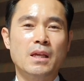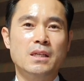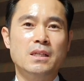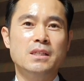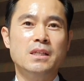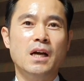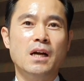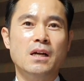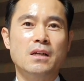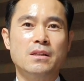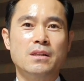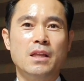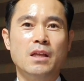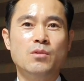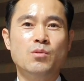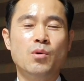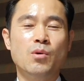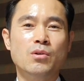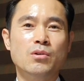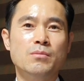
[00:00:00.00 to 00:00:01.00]
이상
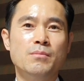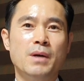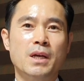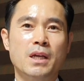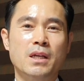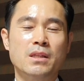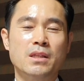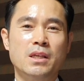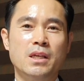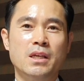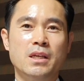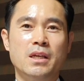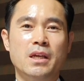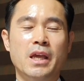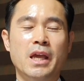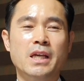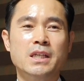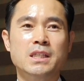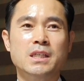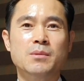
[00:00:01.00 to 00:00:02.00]
네트워크 마케팅
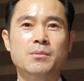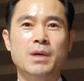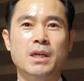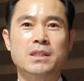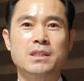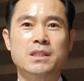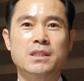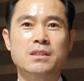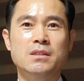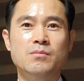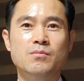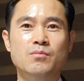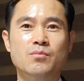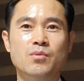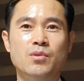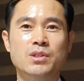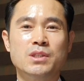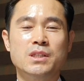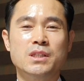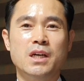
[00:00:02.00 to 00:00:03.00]
핵심 가치는
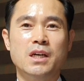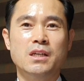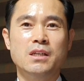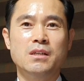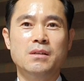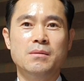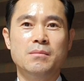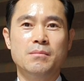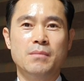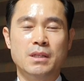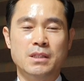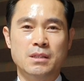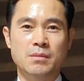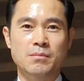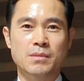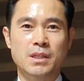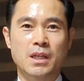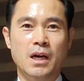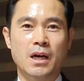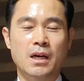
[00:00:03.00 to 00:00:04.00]
무엇인가를
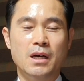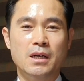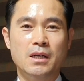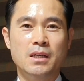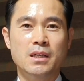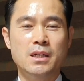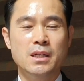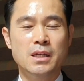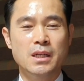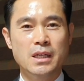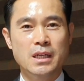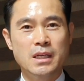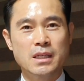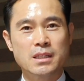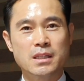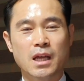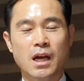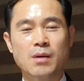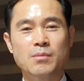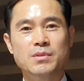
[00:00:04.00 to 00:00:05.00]
마칩니다.
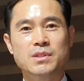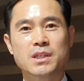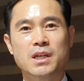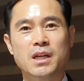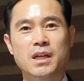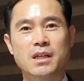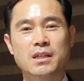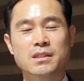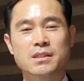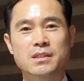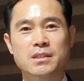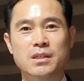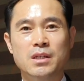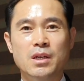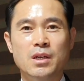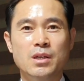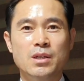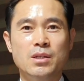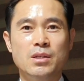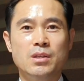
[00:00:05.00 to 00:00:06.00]
다음 시간에는
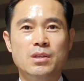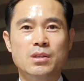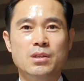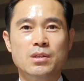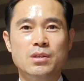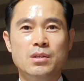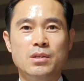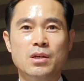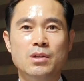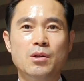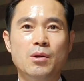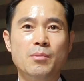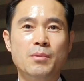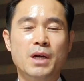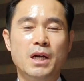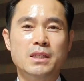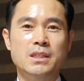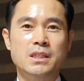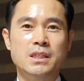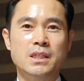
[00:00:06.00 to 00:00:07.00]
여덟
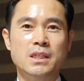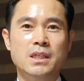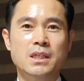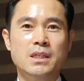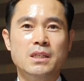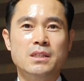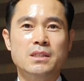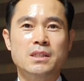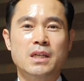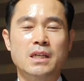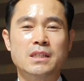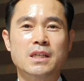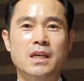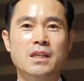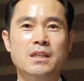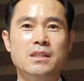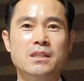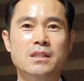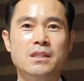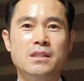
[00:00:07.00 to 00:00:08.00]
가지
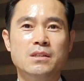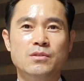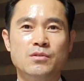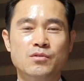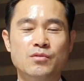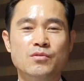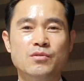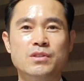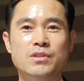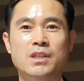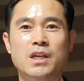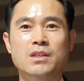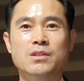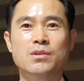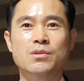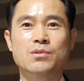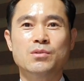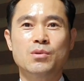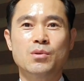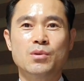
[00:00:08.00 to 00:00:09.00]
자산을
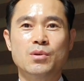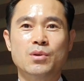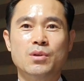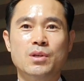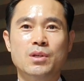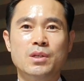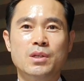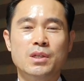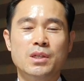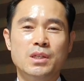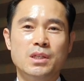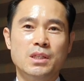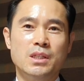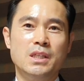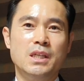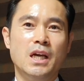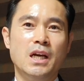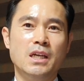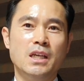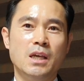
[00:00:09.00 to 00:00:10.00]
순차적으로
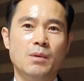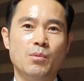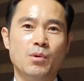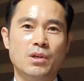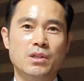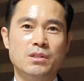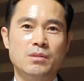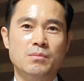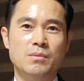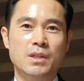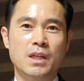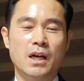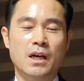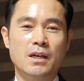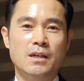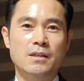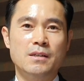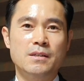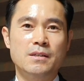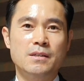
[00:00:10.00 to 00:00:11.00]
이야기해 보겠습니다.
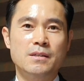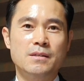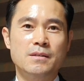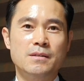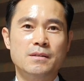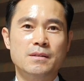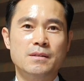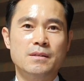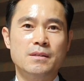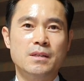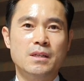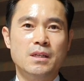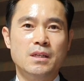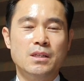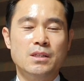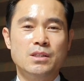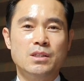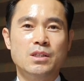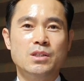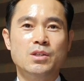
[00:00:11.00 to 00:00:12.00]

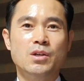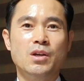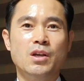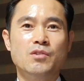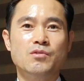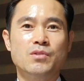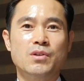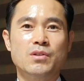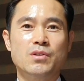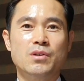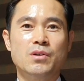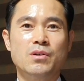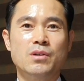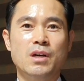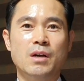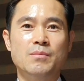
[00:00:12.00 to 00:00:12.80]
시청해 주셔서